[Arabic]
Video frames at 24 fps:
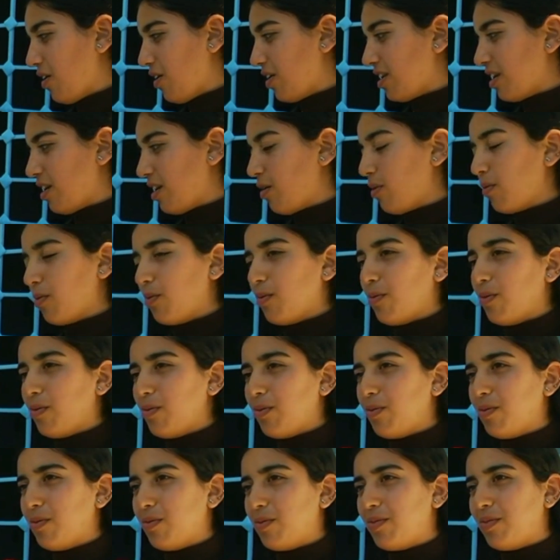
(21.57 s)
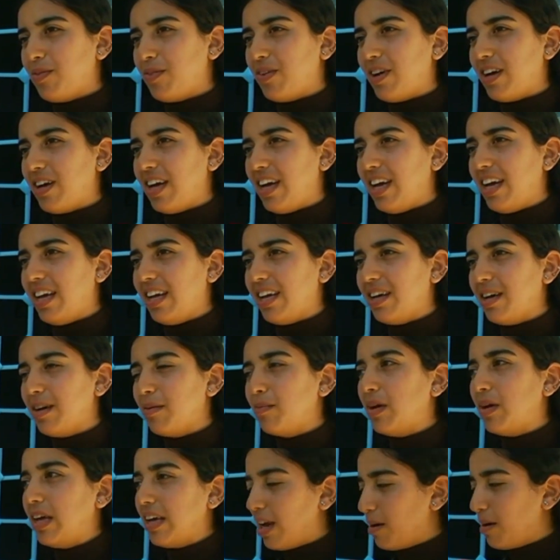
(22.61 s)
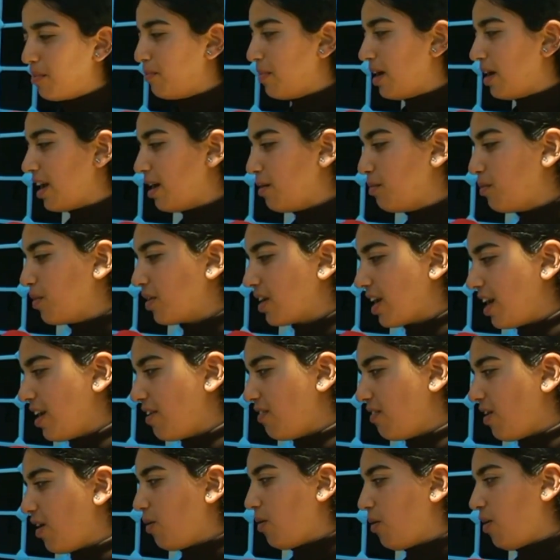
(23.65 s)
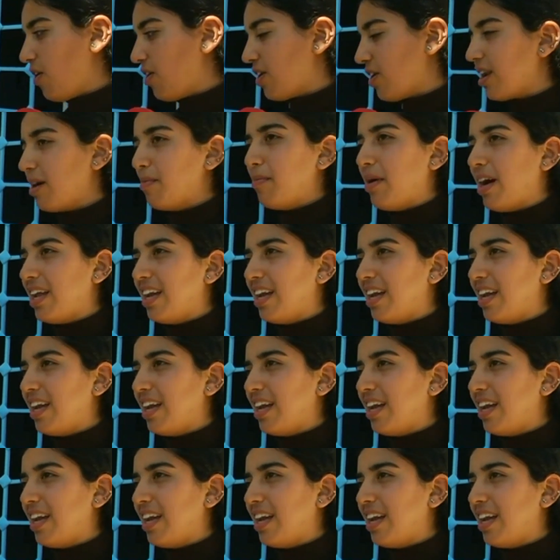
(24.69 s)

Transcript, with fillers: حرة وهي مرأة مكافحة وحرة